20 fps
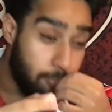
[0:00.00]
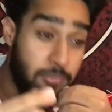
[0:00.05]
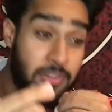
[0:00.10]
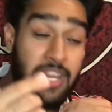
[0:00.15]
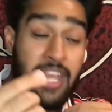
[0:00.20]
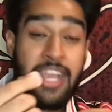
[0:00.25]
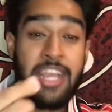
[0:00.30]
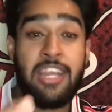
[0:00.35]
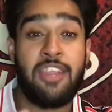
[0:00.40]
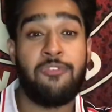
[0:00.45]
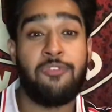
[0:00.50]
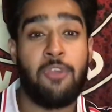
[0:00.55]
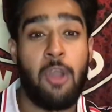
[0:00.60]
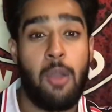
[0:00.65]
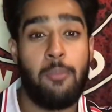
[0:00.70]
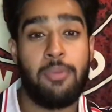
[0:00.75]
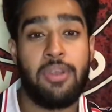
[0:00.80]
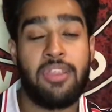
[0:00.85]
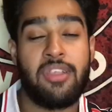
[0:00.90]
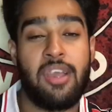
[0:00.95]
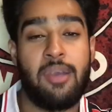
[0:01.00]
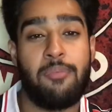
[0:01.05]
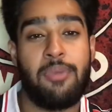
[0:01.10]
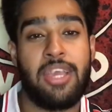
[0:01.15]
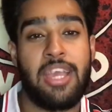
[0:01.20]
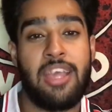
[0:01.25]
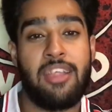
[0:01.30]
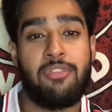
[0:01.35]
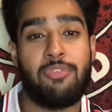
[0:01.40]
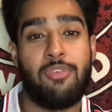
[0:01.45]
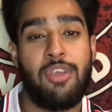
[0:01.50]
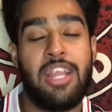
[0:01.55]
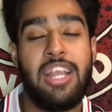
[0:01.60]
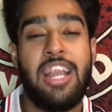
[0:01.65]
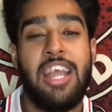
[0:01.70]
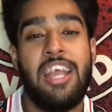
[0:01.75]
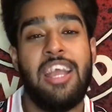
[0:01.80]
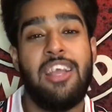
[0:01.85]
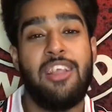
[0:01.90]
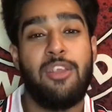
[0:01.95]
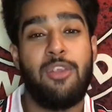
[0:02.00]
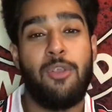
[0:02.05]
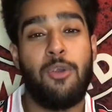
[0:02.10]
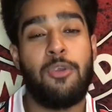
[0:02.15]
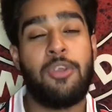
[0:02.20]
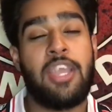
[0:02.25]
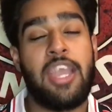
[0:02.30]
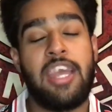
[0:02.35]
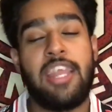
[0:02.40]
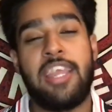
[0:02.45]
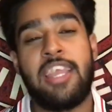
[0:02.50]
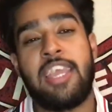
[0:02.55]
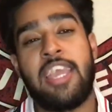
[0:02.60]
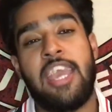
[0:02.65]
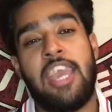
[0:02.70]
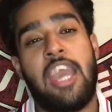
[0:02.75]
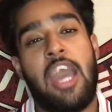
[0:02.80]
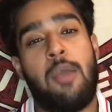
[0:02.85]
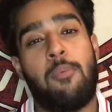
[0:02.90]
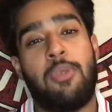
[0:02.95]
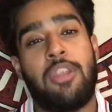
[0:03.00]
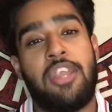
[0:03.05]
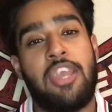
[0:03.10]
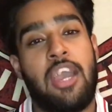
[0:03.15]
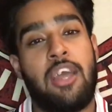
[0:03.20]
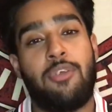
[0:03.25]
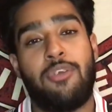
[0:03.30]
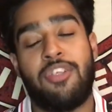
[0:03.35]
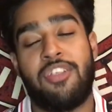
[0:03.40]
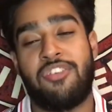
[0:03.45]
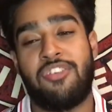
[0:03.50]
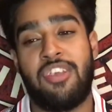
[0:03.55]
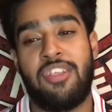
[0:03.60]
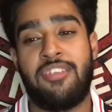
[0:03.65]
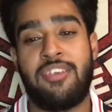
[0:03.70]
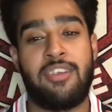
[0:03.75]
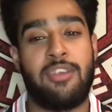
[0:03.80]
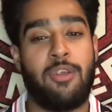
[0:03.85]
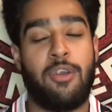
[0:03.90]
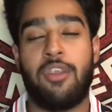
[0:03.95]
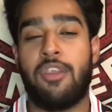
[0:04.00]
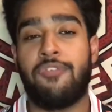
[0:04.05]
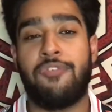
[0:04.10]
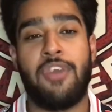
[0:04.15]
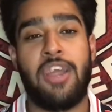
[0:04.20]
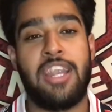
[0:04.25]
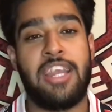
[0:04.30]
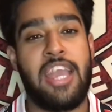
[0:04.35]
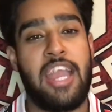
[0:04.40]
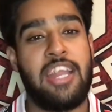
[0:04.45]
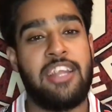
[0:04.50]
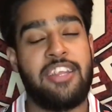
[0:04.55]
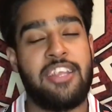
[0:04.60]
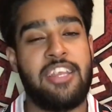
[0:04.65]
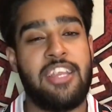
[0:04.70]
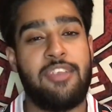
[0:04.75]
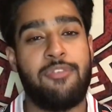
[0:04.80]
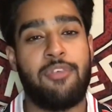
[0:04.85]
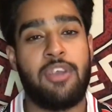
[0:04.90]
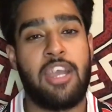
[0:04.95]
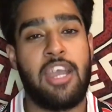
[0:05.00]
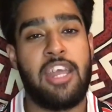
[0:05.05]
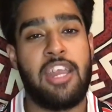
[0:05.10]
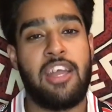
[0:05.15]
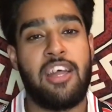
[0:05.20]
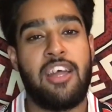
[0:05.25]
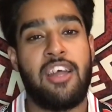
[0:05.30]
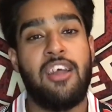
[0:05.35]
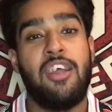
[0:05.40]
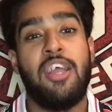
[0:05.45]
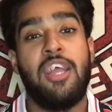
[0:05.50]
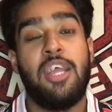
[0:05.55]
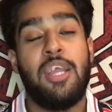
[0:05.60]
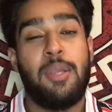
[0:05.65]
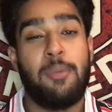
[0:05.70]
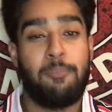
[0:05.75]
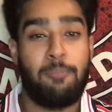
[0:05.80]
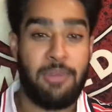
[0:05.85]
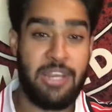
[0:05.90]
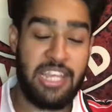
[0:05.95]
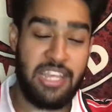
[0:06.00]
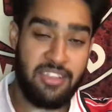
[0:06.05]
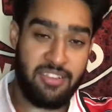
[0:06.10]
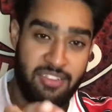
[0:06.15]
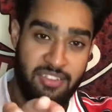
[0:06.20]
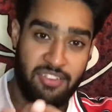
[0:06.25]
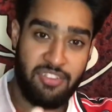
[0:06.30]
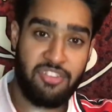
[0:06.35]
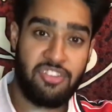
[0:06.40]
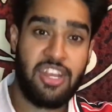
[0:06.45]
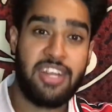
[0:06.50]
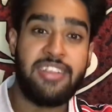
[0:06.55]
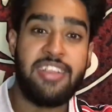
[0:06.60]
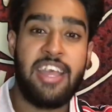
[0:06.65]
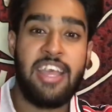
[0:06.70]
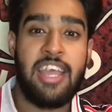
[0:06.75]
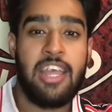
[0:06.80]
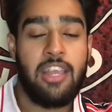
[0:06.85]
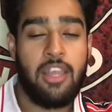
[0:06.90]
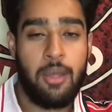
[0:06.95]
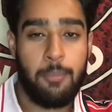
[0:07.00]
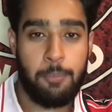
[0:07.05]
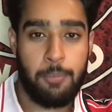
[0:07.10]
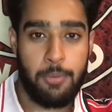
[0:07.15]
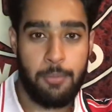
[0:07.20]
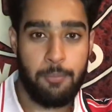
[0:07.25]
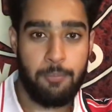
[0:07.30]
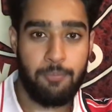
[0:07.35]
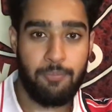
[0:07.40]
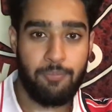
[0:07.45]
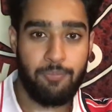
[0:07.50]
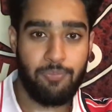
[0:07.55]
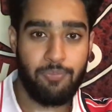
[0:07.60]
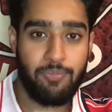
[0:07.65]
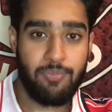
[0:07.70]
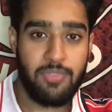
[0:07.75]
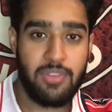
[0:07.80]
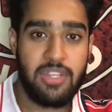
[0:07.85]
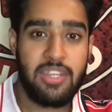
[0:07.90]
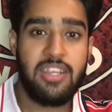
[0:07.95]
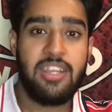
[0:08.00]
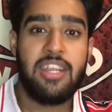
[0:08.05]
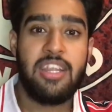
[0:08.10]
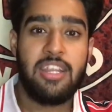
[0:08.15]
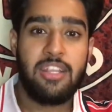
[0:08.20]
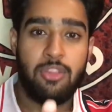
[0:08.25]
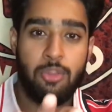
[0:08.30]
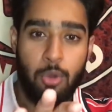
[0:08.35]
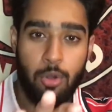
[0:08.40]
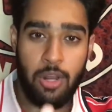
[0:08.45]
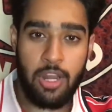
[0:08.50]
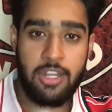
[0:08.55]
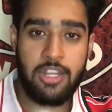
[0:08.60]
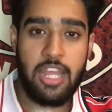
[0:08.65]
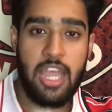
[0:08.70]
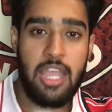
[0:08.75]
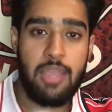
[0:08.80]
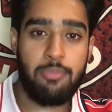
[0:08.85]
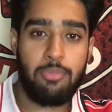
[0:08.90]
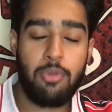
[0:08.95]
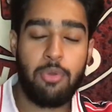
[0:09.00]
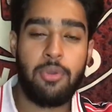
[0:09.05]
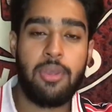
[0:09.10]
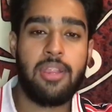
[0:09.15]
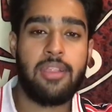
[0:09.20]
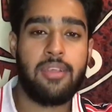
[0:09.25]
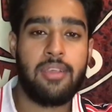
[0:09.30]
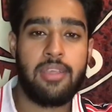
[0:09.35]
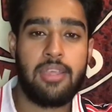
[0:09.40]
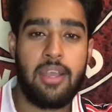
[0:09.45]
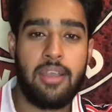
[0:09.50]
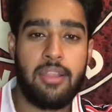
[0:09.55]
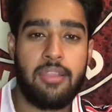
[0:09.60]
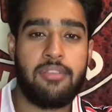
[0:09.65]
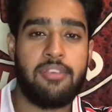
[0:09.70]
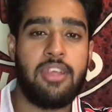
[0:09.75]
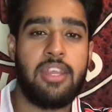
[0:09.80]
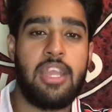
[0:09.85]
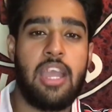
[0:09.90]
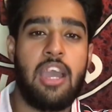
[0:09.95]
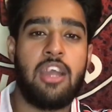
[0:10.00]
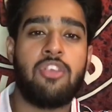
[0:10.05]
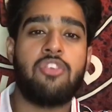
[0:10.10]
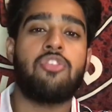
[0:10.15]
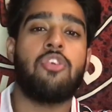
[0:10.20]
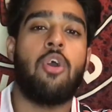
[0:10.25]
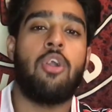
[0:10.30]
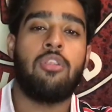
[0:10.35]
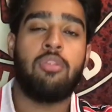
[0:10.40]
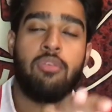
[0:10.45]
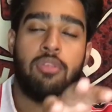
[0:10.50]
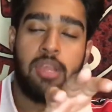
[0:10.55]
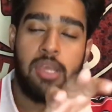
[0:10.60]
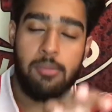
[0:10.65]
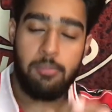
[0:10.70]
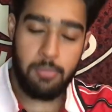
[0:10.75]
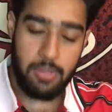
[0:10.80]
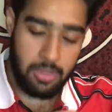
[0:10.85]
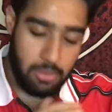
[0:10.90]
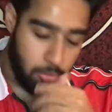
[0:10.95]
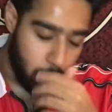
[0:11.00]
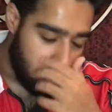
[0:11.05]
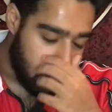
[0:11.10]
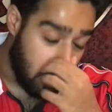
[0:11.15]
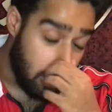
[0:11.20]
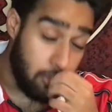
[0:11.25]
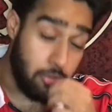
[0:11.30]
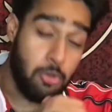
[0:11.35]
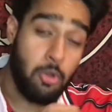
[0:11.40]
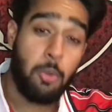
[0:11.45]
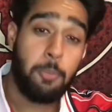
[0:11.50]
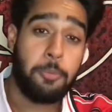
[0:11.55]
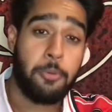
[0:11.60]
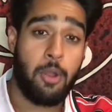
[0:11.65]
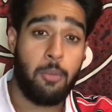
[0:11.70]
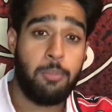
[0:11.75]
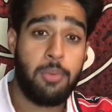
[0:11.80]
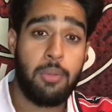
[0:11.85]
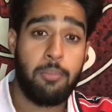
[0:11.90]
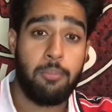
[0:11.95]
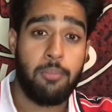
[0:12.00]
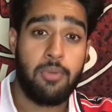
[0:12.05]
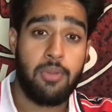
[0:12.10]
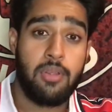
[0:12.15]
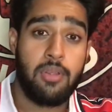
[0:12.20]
नेगेटिव कमेंट्स कमिंग एज वेल लोग कह रहे हैं कि आमद डियालो इज जस्ट अ ग्लोरिफाइड एंटनी वगैरह प्लीज शट द हेल अप थोड़ा टाइम दो इज अ यंगस्टर यार शॉर्ट्स उसकी मिस हो रही है नो no प्रॉब्लम